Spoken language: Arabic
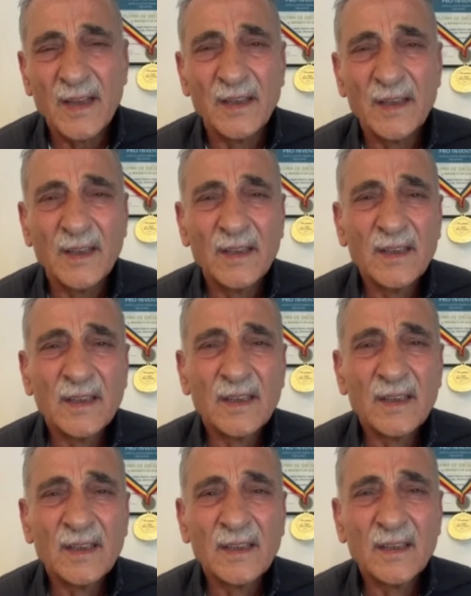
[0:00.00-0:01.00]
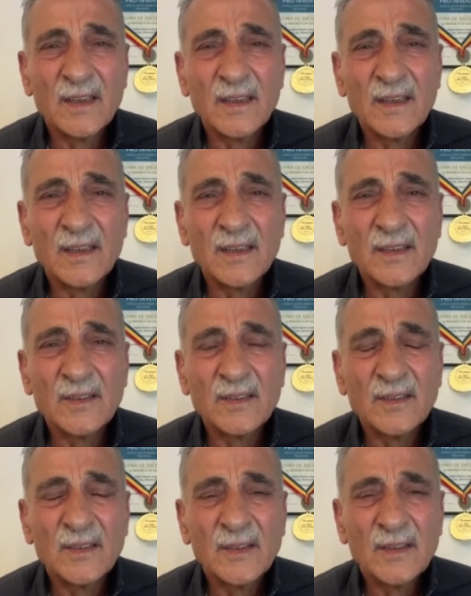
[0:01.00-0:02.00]
ان آه،
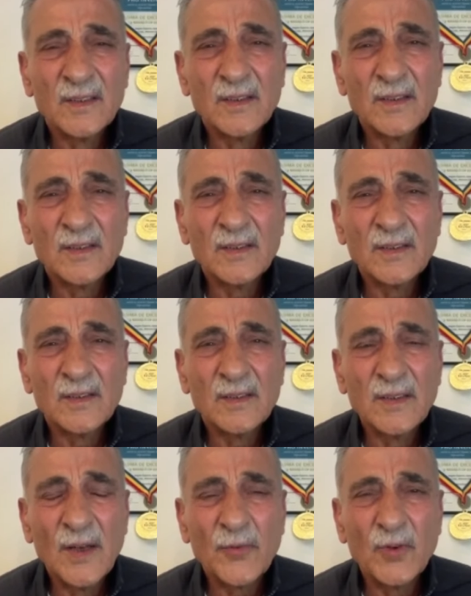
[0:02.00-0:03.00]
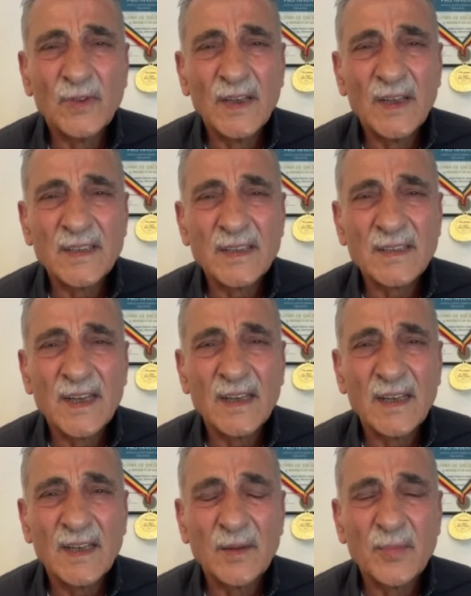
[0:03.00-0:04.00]
آه، يفقد
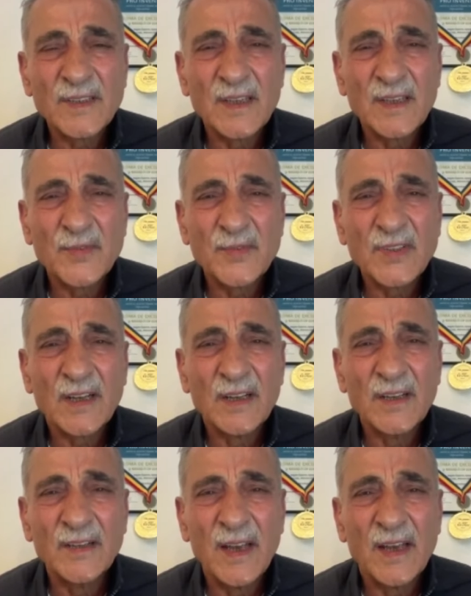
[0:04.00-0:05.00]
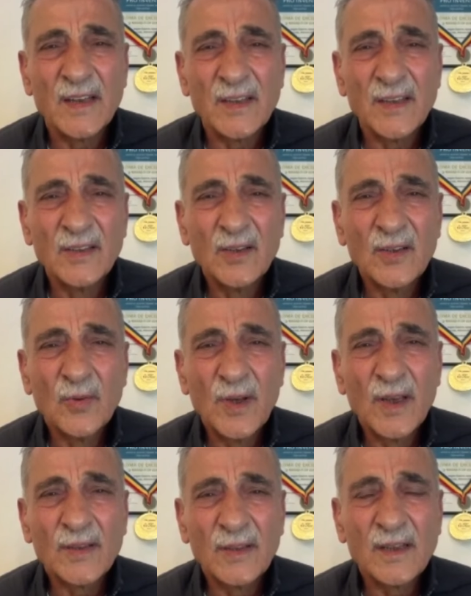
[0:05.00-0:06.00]
الانسان البصر بشكل نهائي
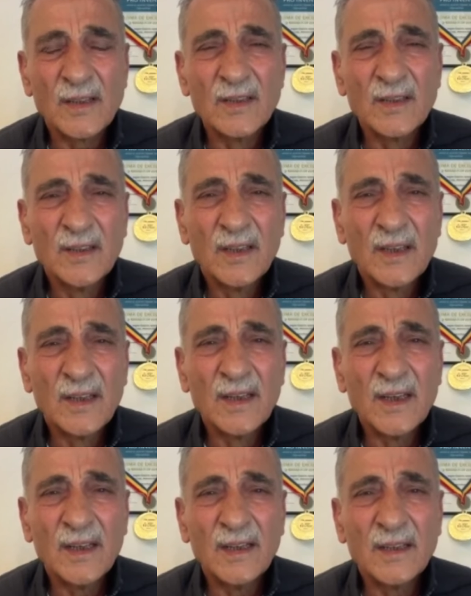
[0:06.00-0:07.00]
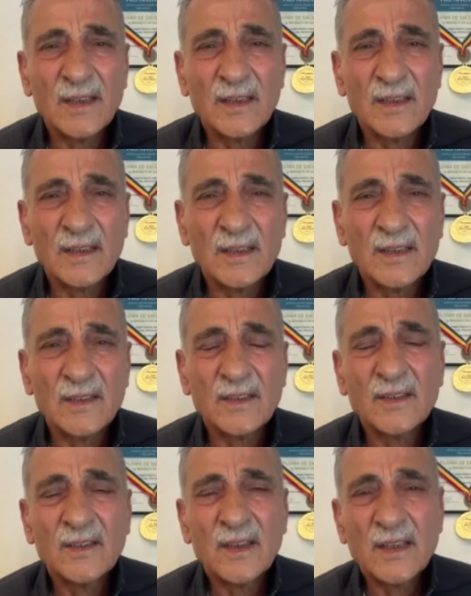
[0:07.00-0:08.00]
ويضطر الى
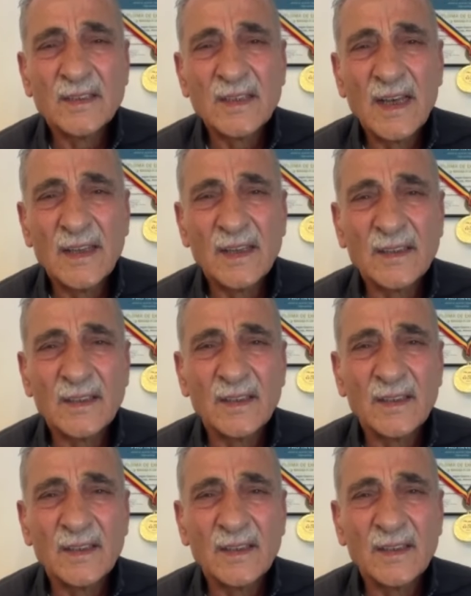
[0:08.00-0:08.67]
آه، ازاله